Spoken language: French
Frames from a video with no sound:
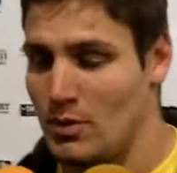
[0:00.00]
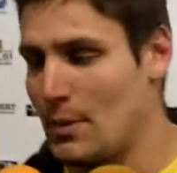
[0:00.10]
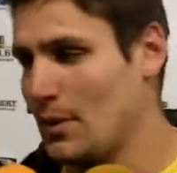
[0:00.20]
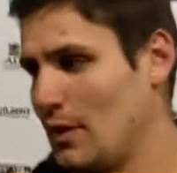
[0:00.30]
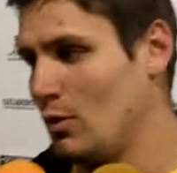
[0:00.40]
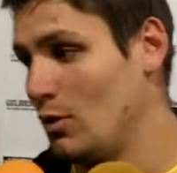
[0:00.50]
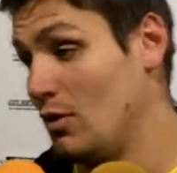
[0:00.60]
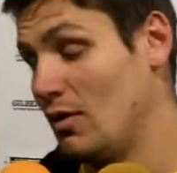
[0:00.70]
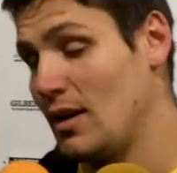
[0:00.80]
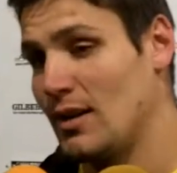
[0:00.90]
Après,
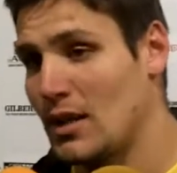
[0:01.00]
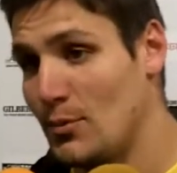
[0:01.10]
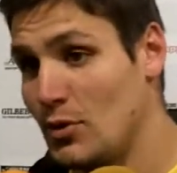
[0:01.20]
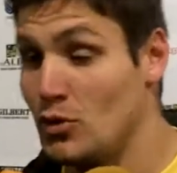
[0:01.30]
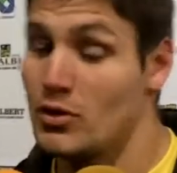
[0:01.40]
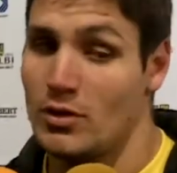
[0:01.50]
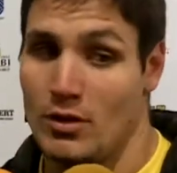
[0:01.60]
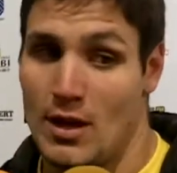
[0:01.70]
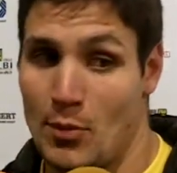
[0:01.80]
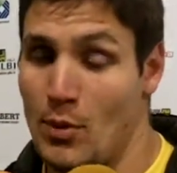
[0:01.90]
on, a rattrapé juste
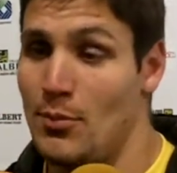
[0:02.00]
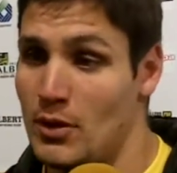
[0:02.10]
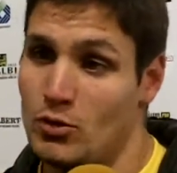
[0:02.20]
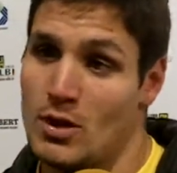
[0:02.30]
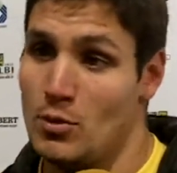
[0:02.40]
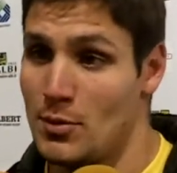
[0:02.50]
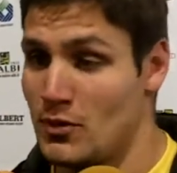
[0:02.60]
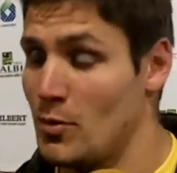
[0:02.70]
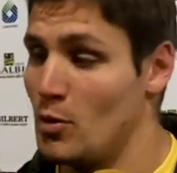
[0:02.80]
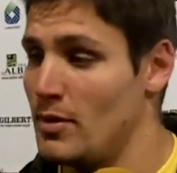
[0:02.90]
euh, les points perdus au début, parce
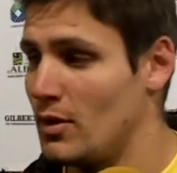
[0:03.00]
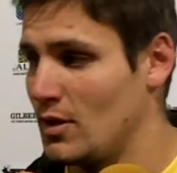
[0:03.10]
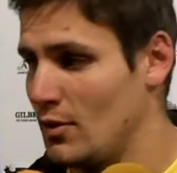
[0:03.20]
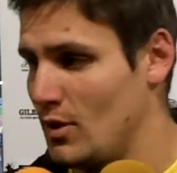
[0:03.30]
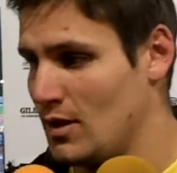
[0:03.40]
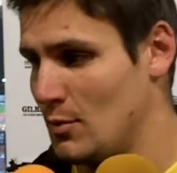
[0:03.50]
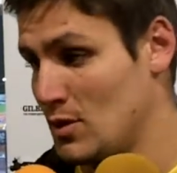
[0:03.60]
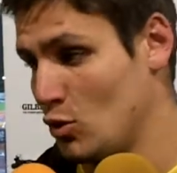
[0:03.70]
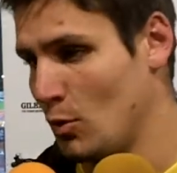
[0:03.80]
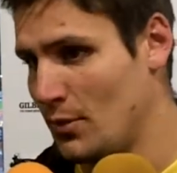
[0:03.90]
qu'il faut oublier qu'on a eu un début
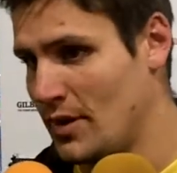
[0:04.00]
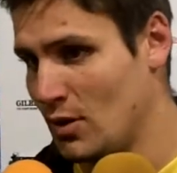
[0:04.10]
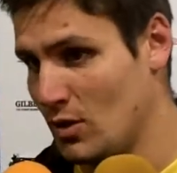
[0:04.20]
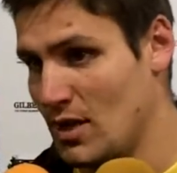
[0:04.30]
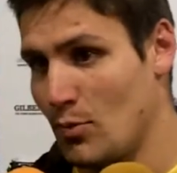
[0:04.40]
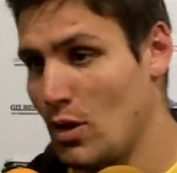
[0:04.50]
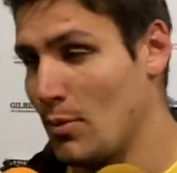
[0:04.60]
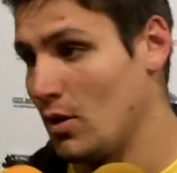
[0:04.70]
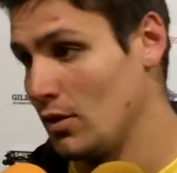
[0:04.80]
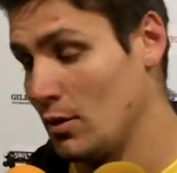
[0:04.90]
de compliqué, donc il y a des points à
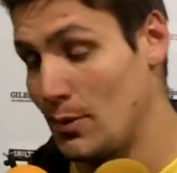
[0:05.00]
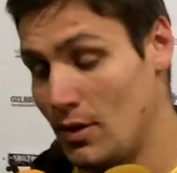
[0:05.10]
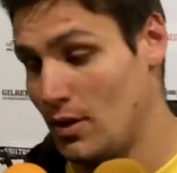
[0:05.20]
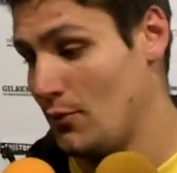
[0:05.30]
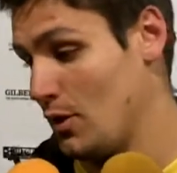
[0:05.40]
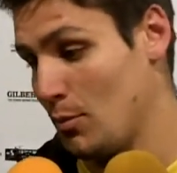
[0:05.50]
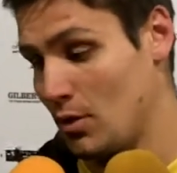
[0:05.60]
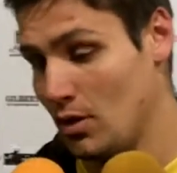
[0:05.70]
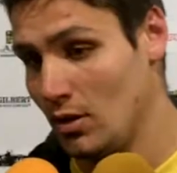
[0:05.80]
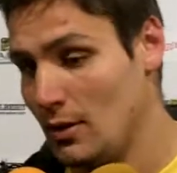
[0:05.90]
prendre, il fallait en
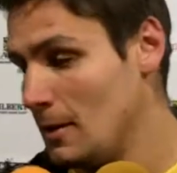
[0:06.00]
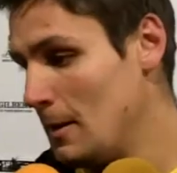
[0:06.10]
prendre.